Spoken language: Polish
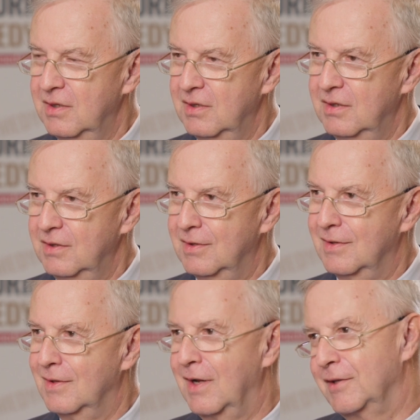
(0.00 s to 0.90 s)
I
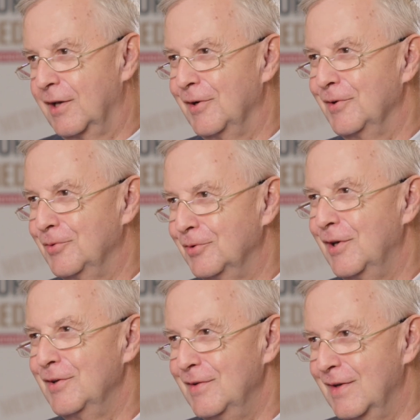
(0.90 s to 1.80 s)
dlatego
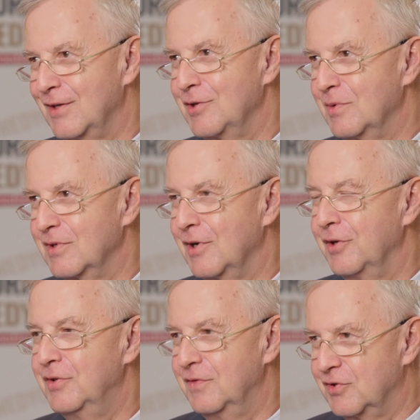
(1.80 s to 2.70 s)
tutaj jesteśmy
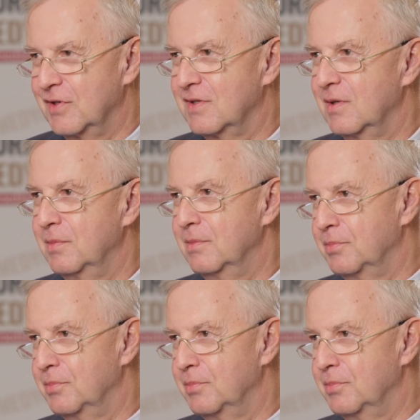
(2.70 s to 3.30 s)
zgodni wszyscy,